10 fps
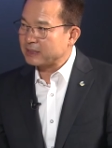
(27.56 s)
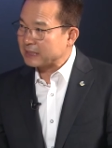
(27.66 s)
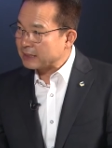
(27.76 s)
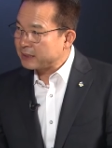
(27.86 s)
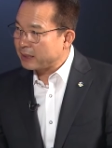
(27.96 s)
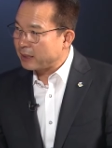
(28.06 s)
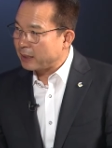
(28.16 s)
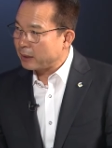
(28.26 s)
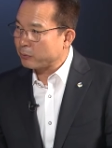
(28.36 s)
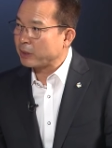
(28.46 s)
것
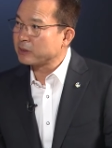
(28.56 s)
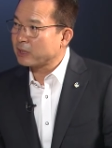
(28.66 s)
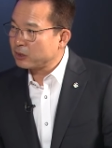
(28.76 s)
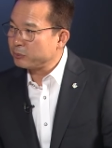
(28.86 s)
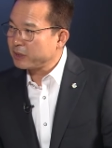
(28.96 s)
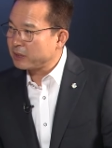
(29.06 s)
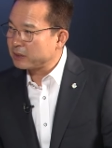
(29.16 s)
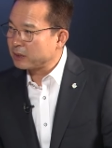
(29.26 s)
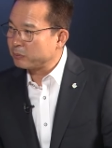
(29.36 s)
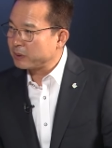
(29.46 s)
자체가 네. 굉장한 의미가
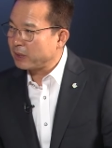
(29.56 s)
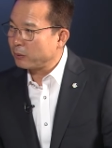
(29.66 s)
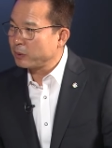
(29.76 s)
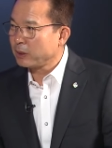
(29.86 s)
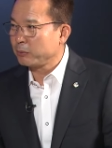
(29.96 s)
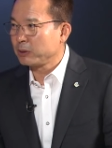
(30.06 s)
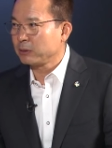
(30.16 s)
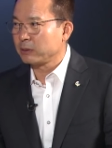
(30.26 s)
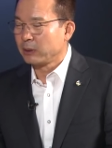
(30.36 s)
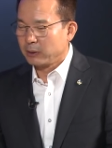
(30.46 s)
있는 겁니다. 음.
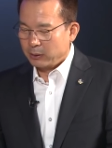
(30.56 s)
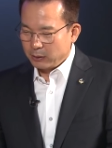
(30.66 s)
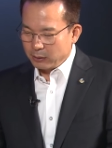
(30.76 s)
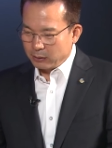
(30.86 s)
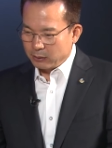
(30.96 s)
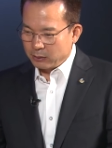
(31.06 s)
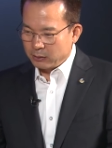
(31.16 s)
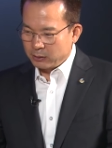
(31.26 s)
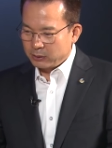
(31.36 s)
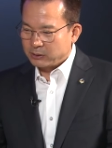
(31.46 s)
왜냐하면은 음.
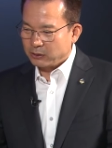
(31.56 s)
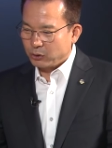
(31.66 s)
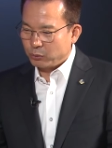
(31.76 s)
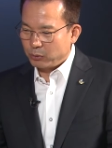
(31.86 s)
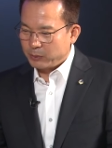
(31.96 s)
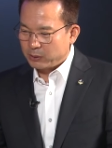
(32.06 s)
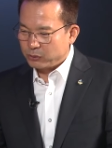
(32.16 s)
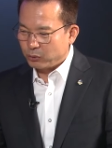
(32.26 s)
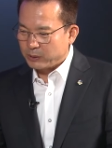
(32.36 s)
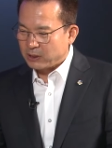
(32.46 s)
어, 역사적으로 보면은
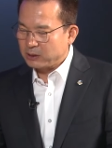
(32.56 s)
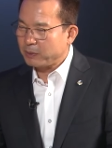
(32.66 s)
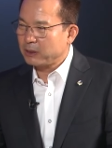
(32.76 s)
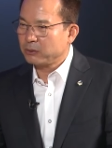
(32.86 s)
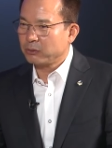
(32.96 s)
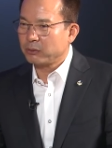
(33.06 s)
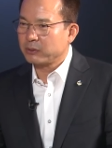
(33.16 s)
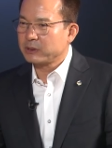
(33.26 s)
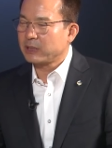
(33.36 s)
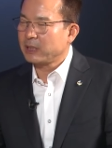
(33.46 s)

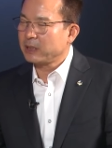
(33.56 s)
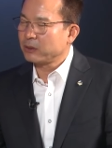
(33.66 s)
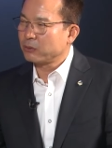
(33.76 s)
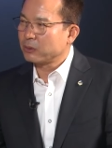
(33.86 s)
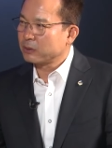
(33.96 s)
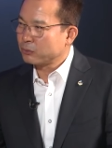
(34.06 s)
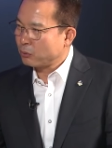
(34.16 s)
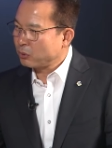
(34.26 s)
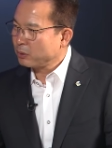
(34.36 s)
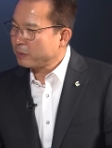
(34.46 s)
1948년도 이스라엘이
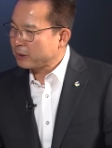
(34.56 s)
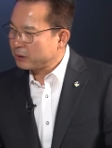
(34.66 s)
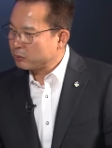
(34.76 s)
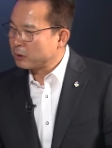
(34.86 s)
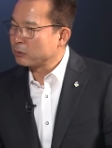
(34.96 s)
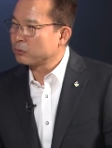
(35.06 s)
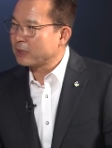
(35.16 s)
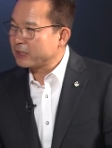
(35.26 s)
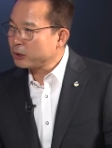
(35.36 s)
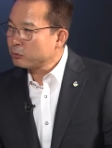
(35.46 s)
독립한 이후
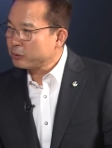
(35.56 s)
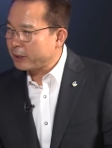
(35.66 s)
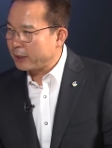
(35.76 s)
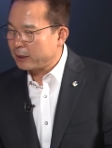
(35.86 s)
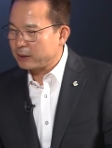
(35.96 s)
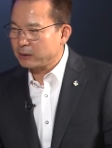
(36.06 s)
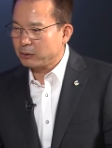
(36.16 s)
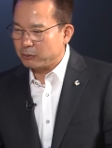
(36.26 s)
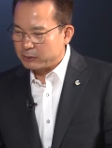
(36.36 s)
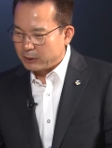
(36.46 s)
건국한 이후에 네.
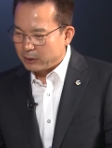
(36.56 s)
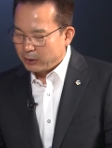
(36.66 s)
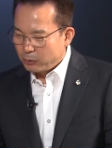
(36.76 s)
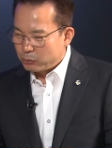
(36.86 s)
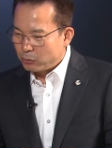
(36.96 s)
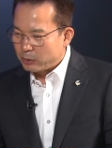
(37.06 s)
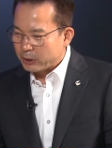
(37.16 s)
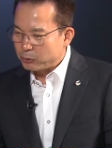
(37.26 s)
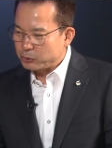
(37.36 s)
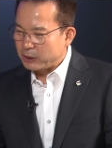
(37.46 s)
대체로 이제 우호
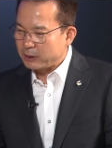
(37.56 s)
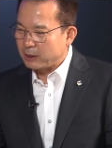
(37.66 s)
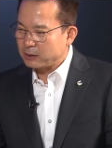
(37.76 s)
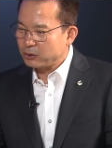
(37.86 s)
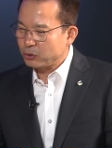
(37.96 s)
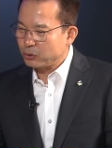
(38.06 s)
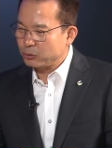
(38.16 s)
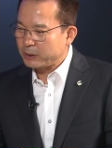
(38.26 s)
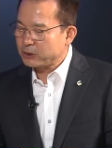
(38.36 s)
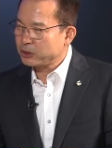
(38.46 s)
관계를 유지하다가
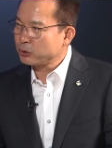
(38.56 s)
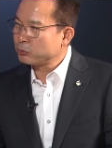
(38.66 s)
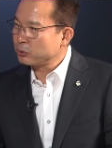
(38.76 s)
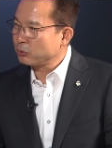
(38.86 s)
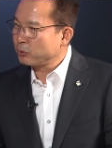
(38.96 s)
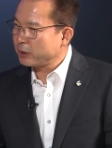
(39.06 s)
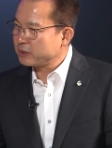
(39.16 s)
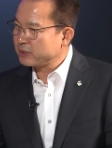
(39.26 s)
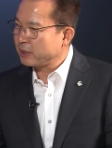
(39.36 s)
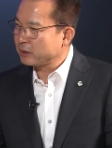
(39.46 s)

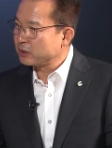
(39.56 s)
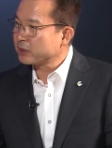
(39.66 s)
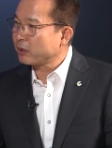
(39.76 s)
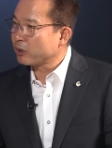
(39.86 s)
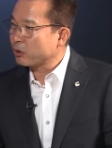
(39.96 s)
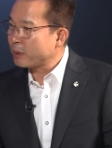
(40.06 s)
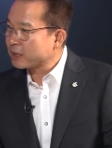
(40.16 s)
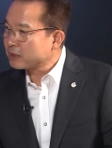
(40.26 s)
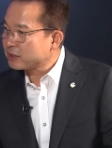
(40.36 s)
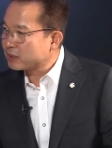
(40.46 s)
1979년도에 이제 적대 관계로
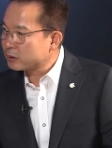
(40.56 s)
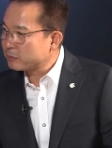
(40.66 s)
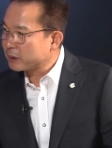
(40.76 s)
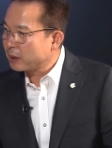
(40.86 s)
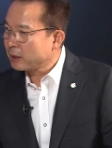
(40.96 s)
바뀌었지 않습니까?